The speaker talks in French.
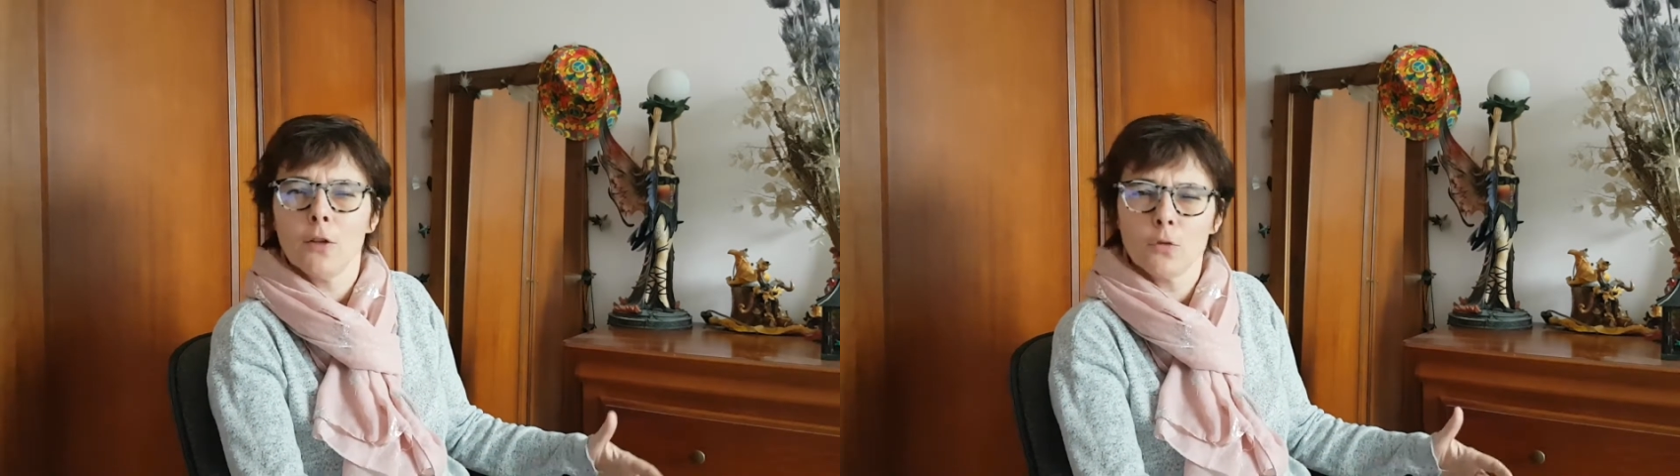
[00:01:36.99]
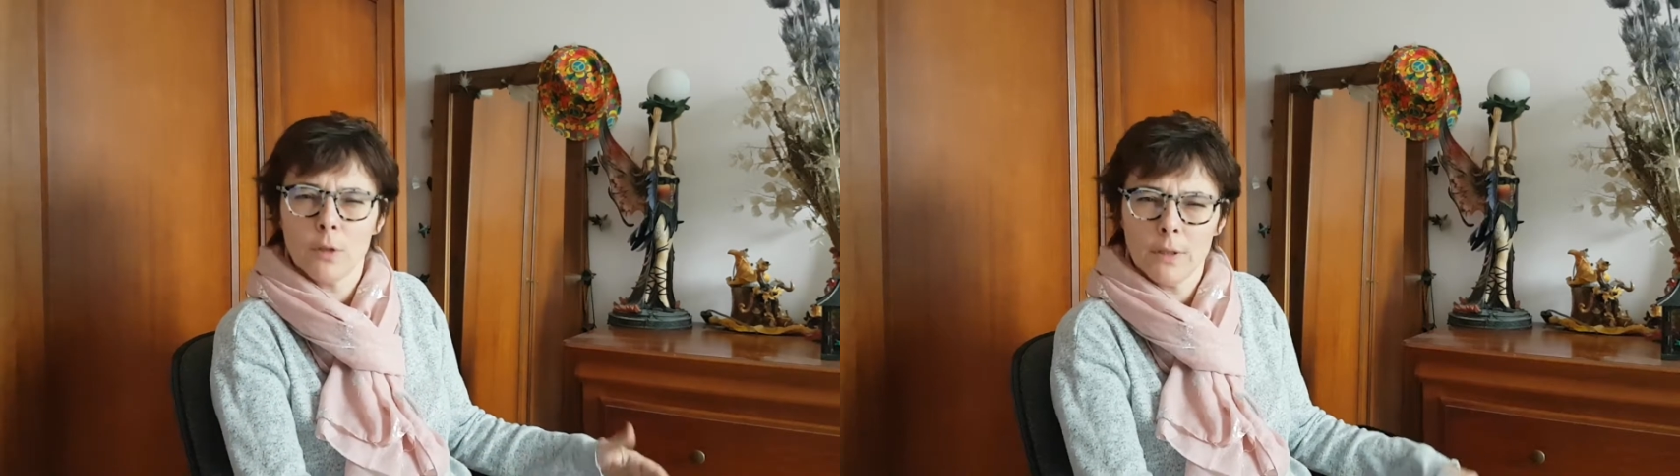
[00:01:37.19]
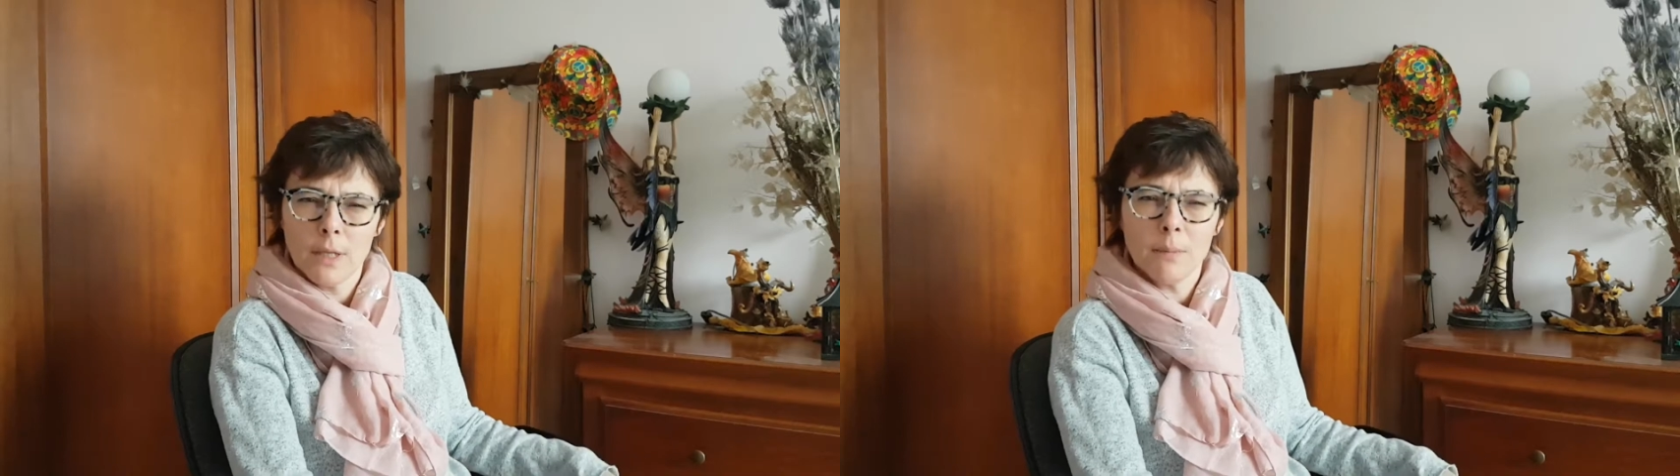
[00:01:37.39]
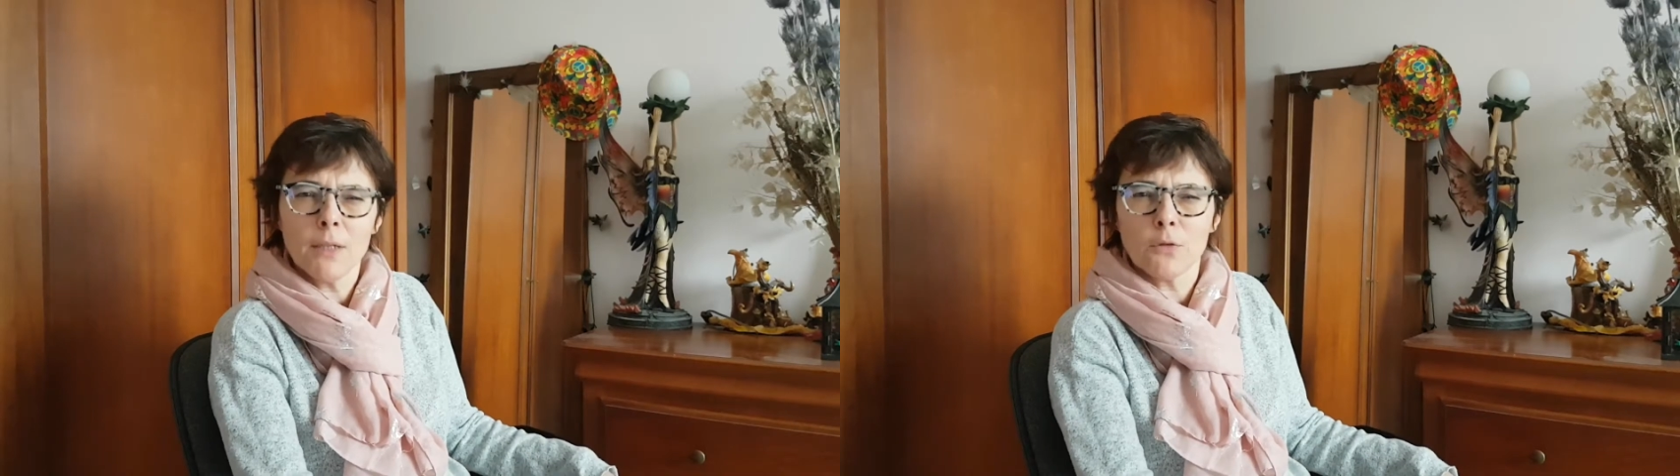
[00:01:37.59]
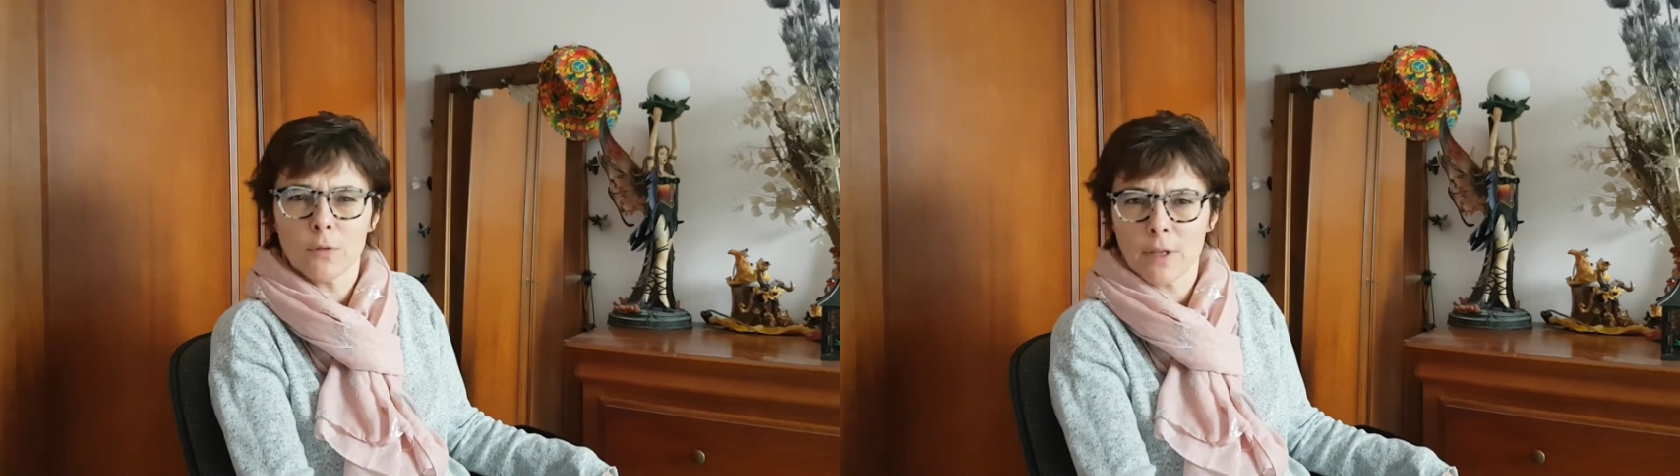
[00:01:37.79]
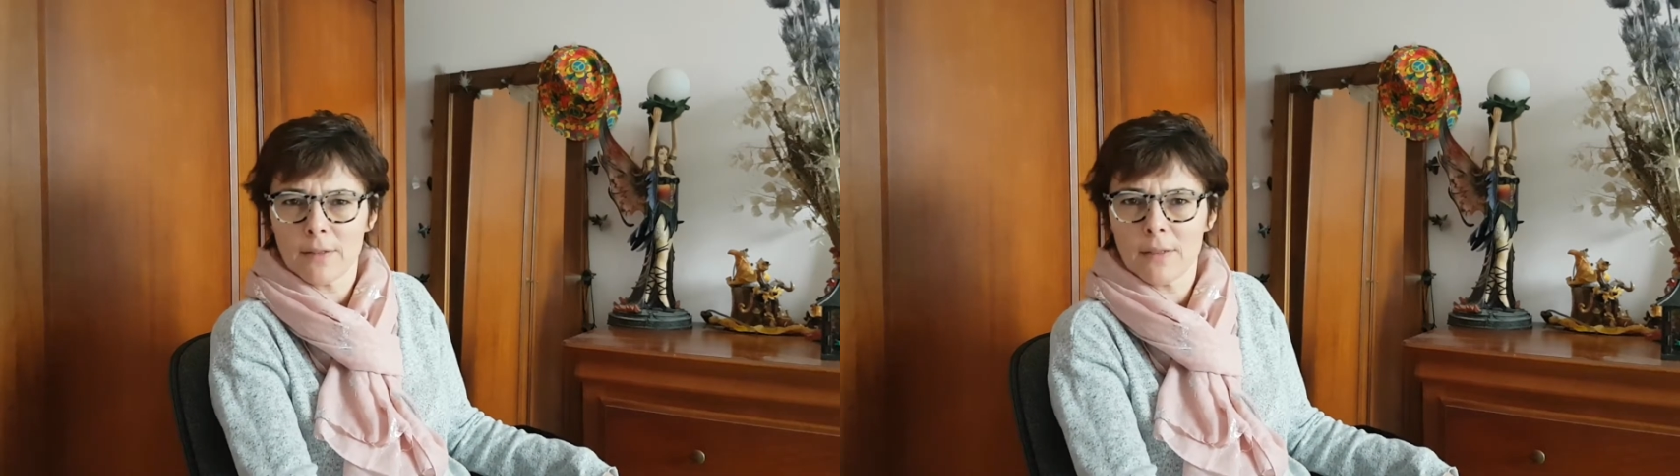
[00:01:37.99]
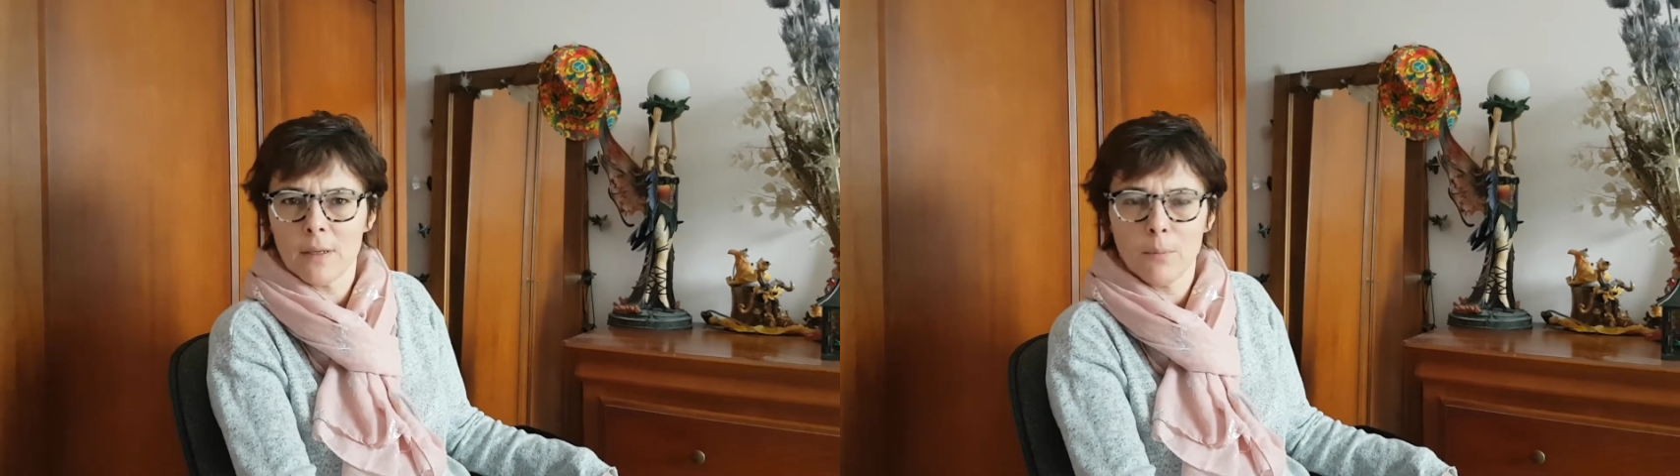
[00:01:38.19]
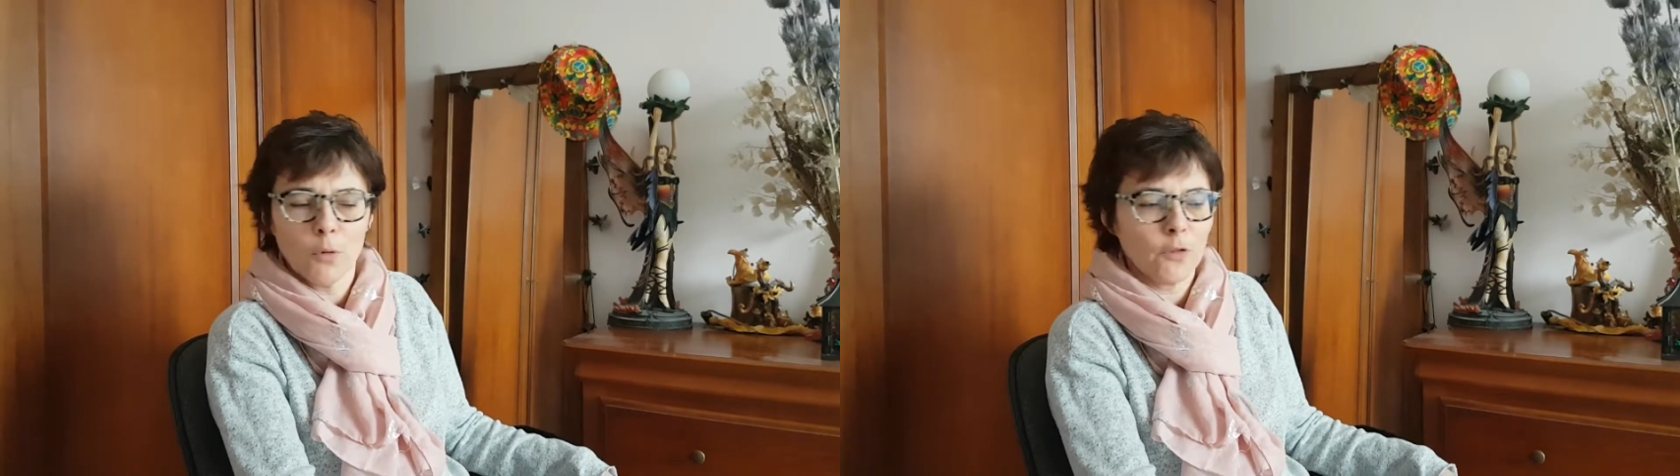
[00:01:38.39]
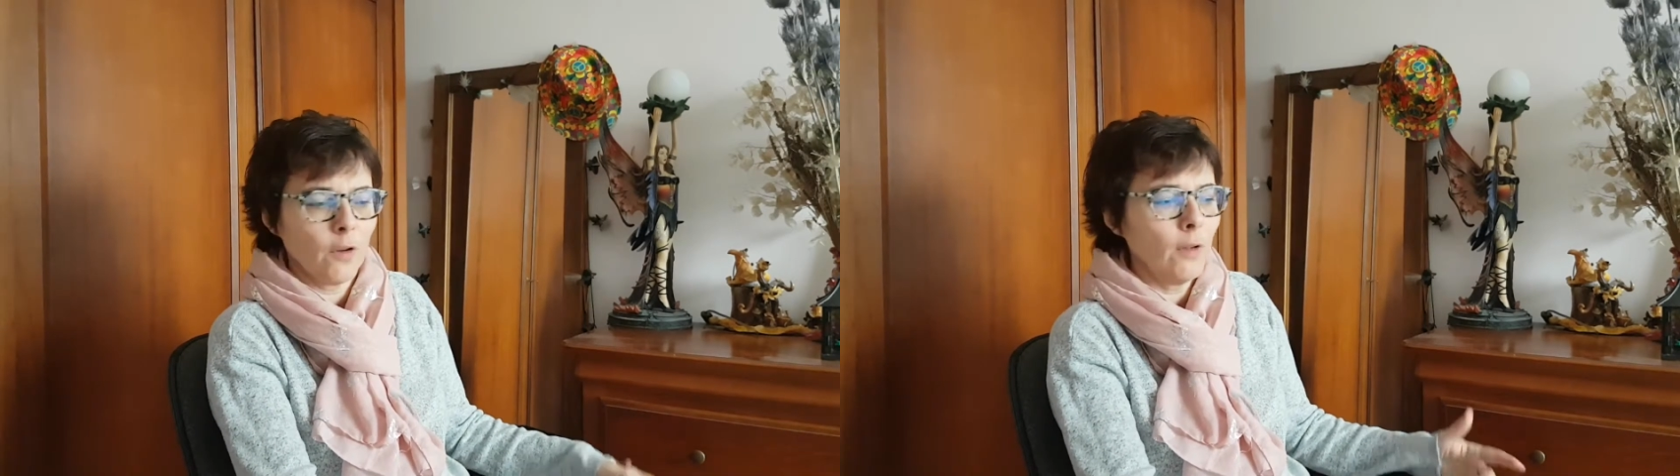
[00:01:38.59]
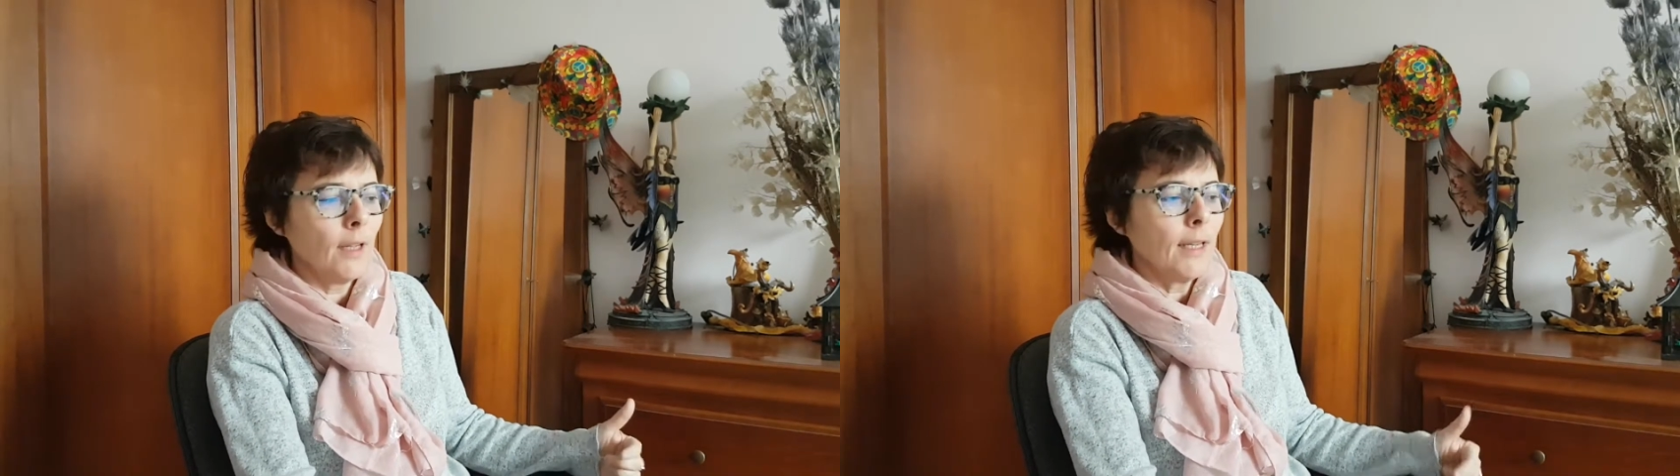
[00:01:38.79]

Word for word: dont les diamètres sont assez imposants